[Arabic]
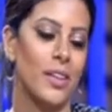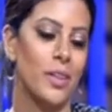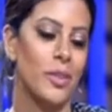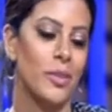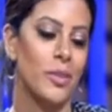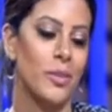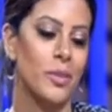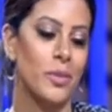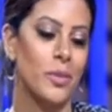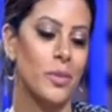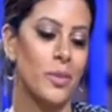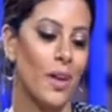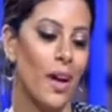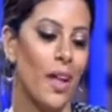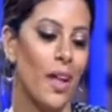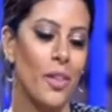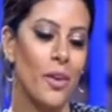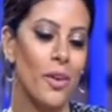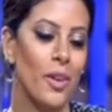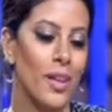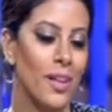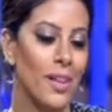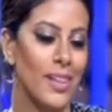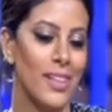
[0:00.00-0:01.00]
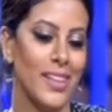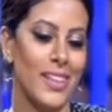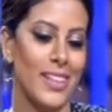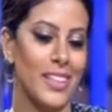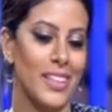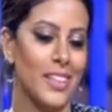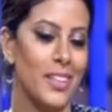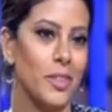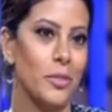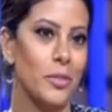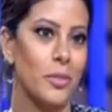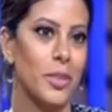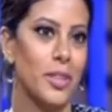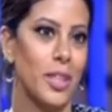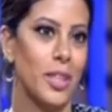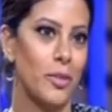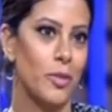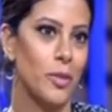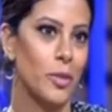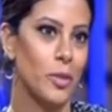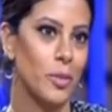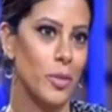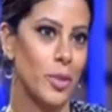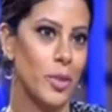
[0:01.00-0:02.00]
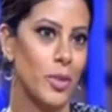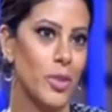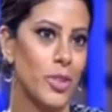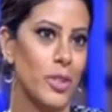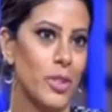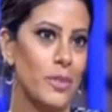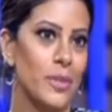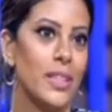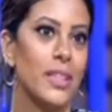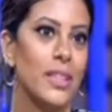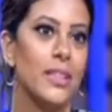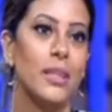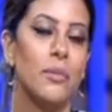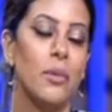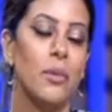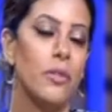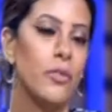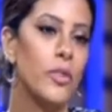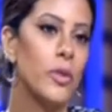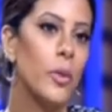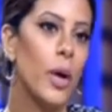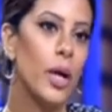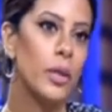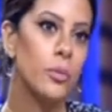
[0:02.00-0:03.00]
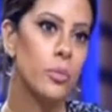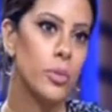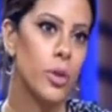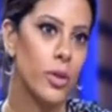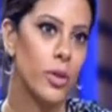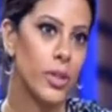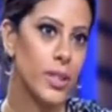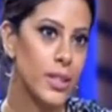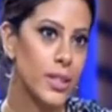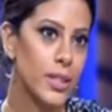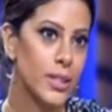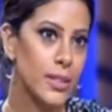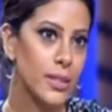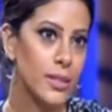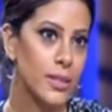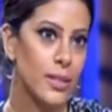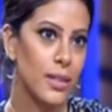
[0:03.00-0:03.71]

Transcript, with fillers: وهذول يعني يمكن تعرفونهم بالسوشيال ميديا طبعا في وايد بلوجرز